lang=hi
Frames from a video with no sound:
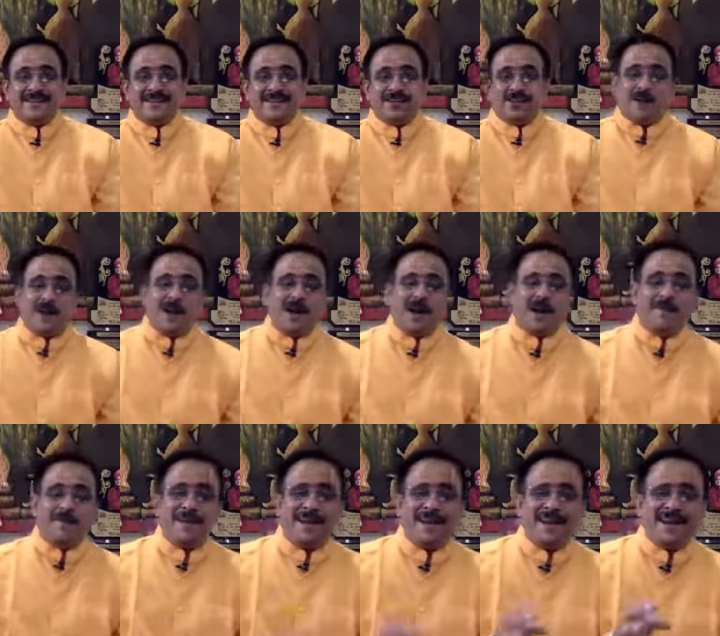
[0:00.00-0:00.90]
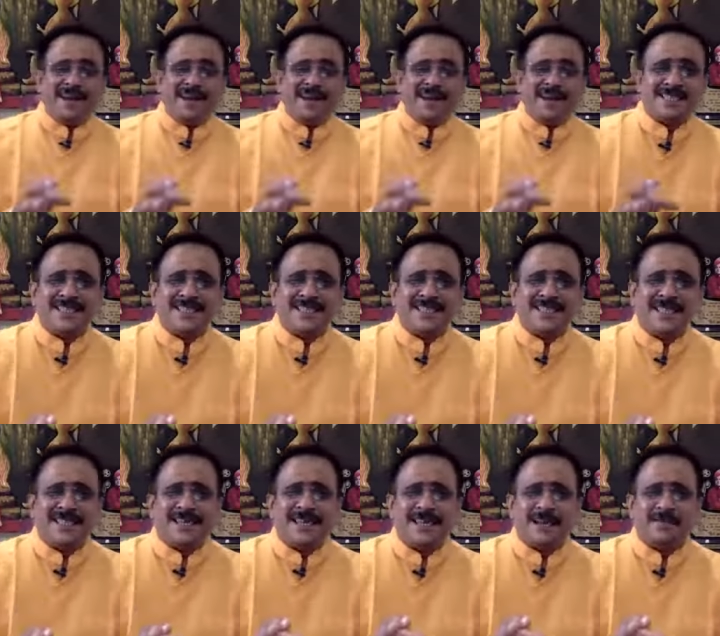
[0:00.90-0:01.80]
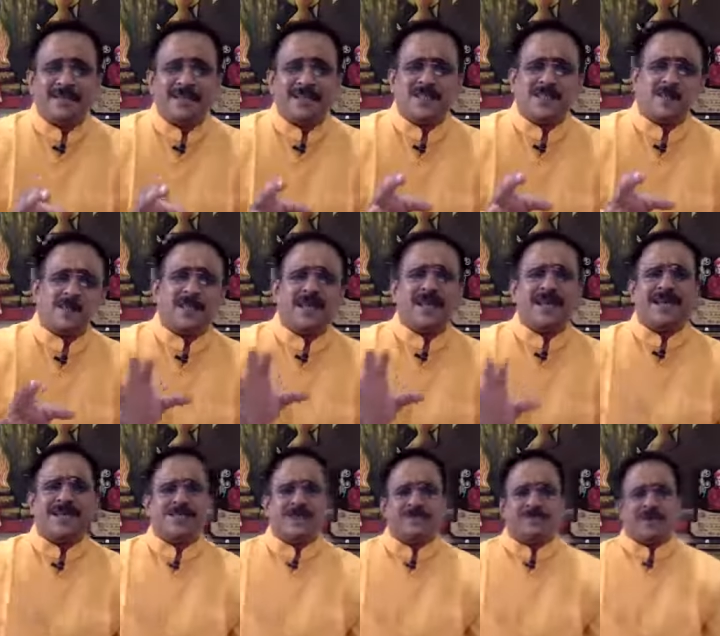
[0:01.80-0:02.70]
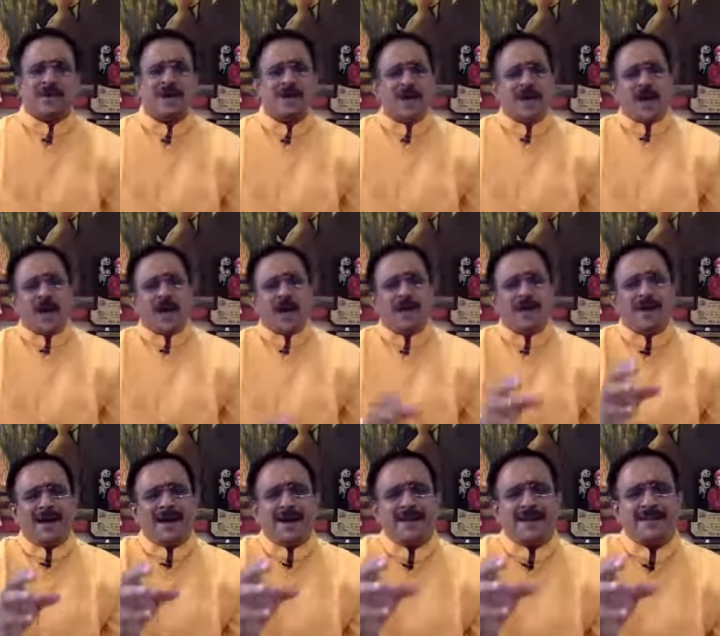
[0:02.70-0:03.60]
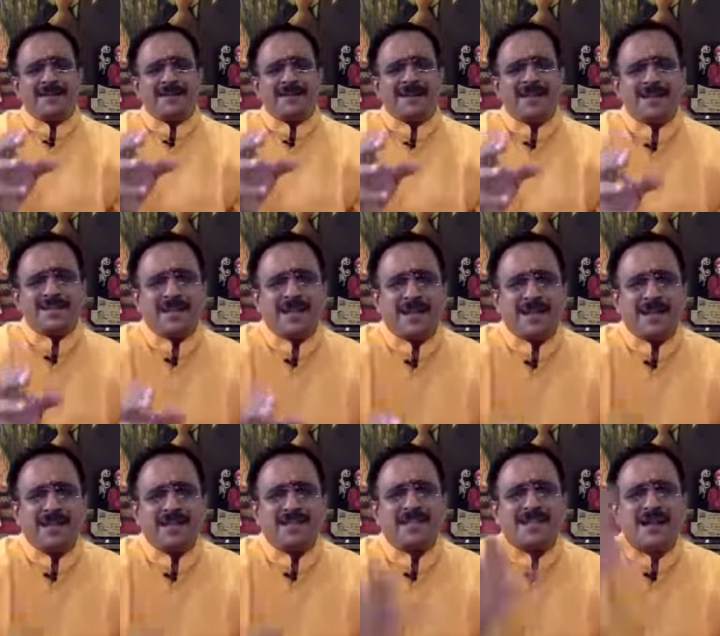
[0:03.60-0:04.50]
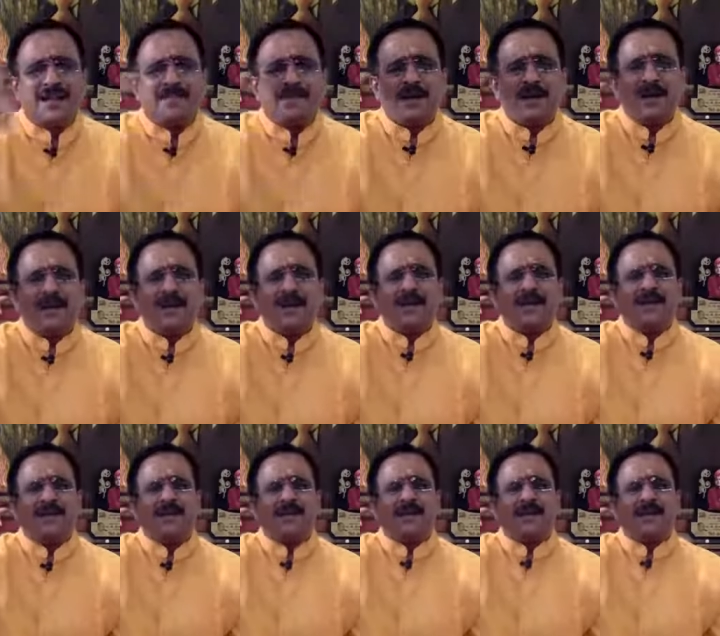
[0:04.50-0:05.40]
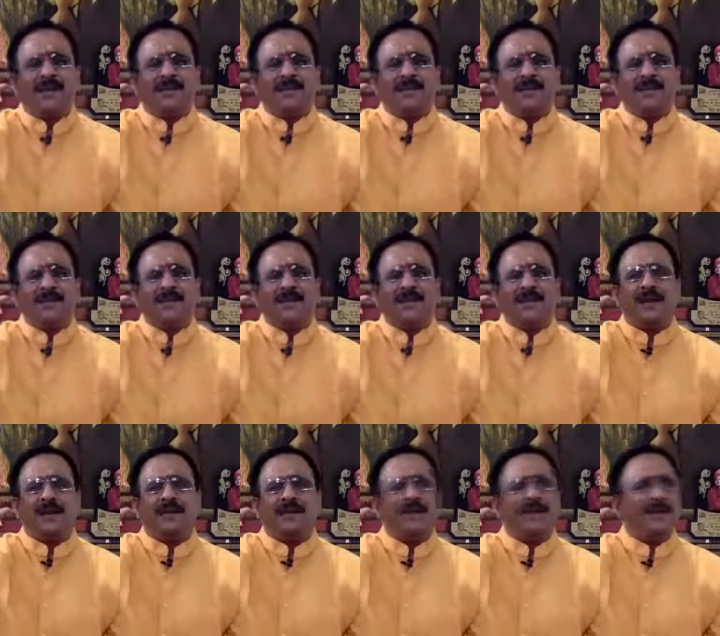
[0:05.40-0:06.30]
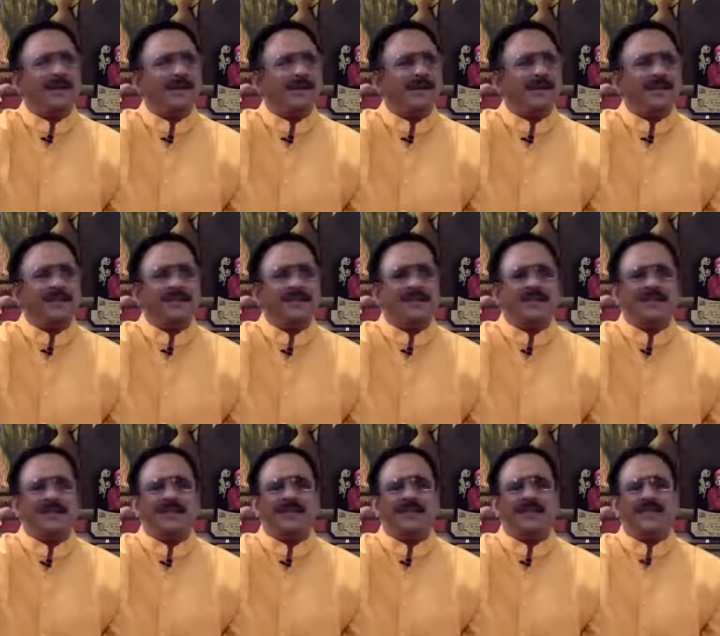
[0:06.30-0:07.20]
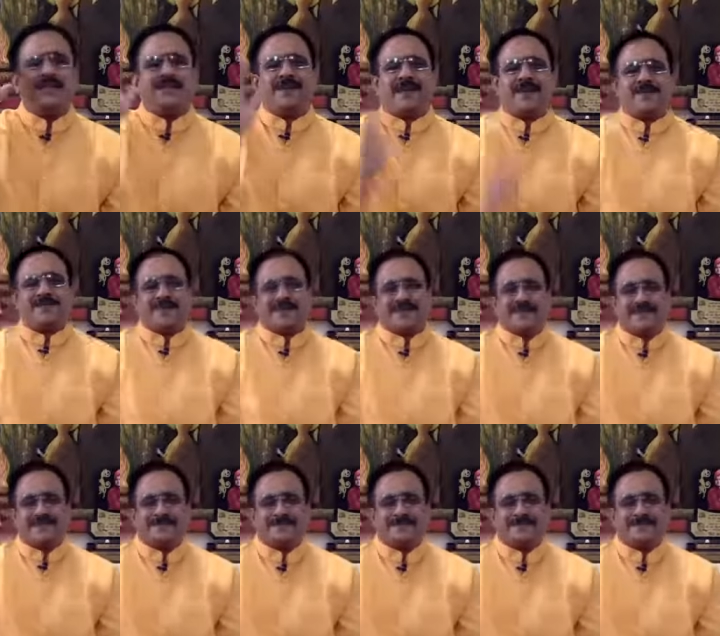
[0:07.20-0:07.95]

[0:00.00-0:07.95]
तो हमारे जैसे ही घर में इस बिले का जन्म हुआ हमारे जैसे ही सामान्य घर में सामान्य जीवन जीने वाला व्यक्ति